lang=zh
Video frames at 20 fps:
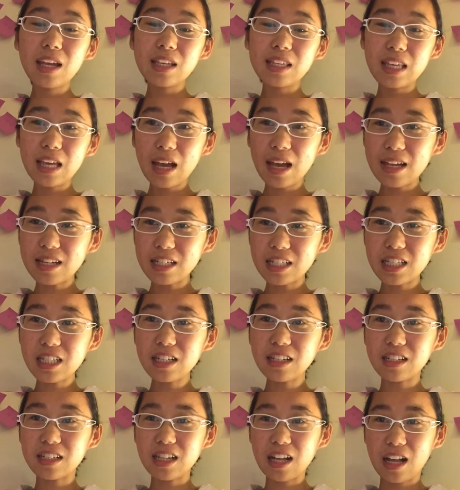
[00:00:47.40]
也很
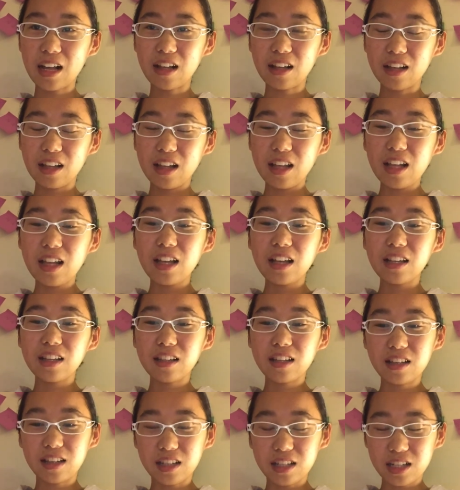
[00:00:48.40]
正常。
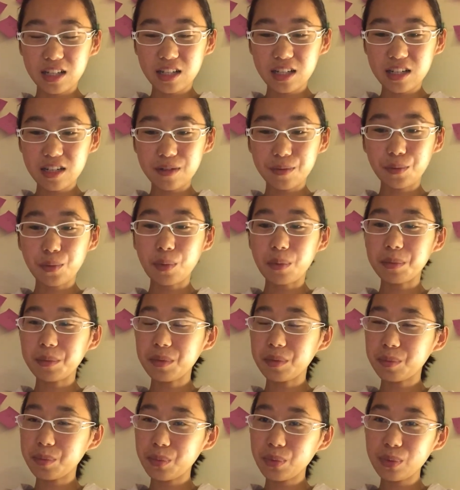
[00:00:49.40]
可是我
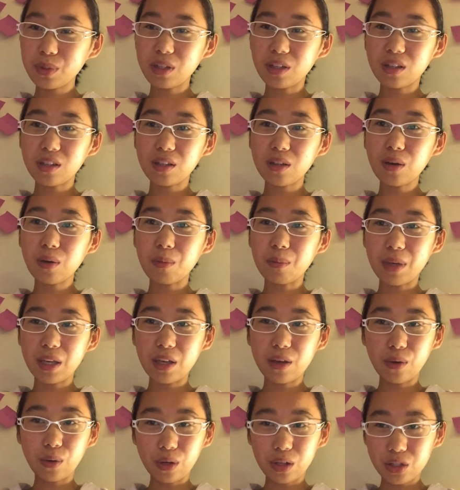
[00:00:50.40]
们不能够没
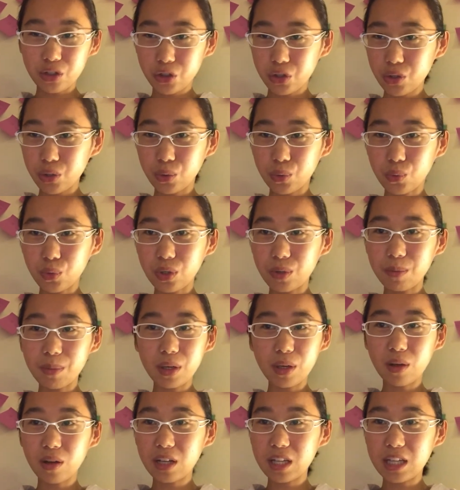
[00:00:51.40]
有了智慧，没
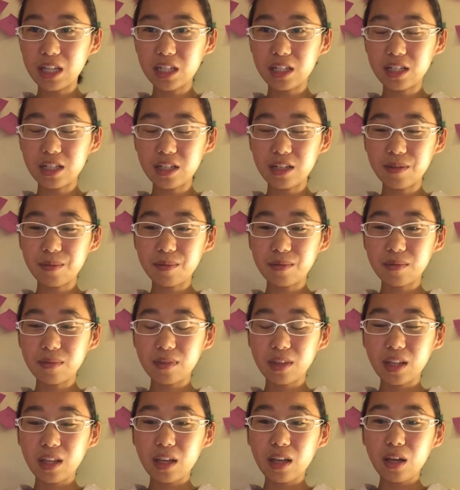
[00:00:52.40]
有理智。
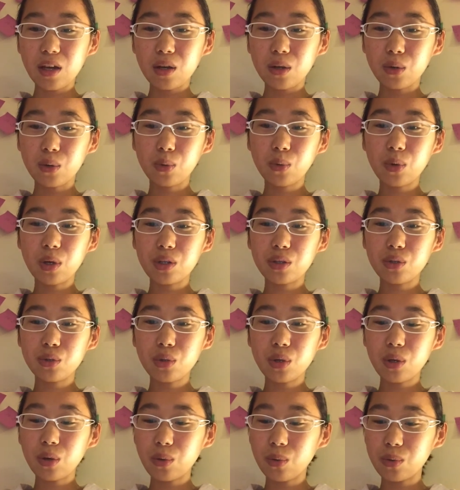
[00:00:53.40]
如果
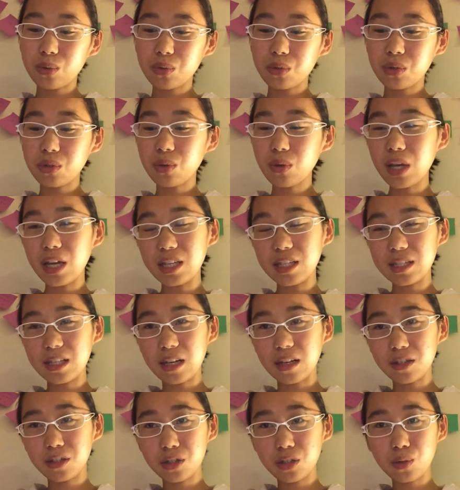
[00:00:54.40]
说胡思乱
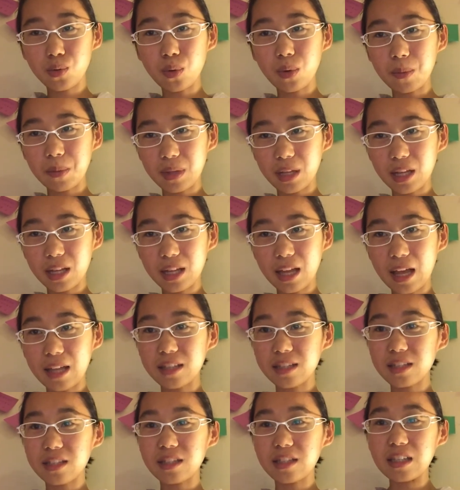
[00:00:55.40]
想是我们的感
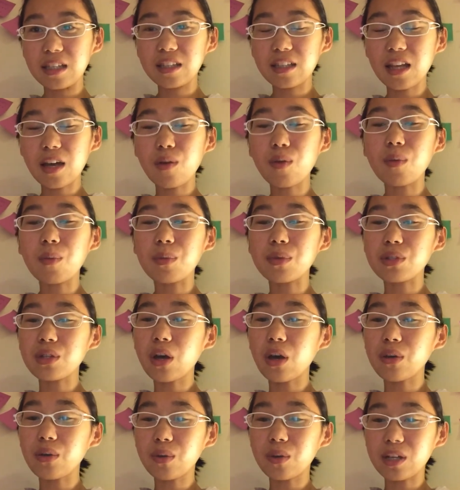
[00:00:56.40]
情，那我们就
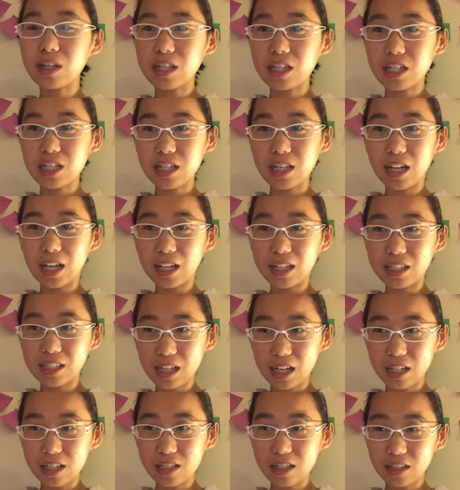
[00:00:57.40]
要用理智来
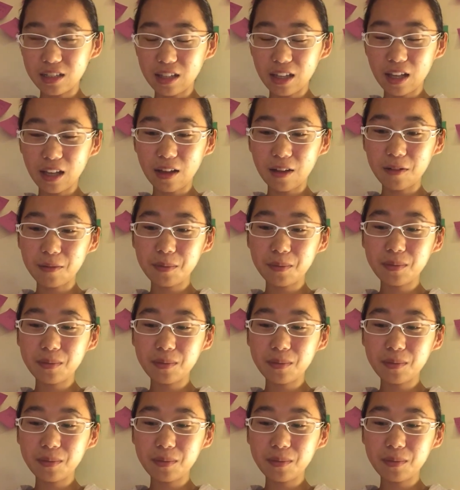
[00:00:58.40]
战胜它，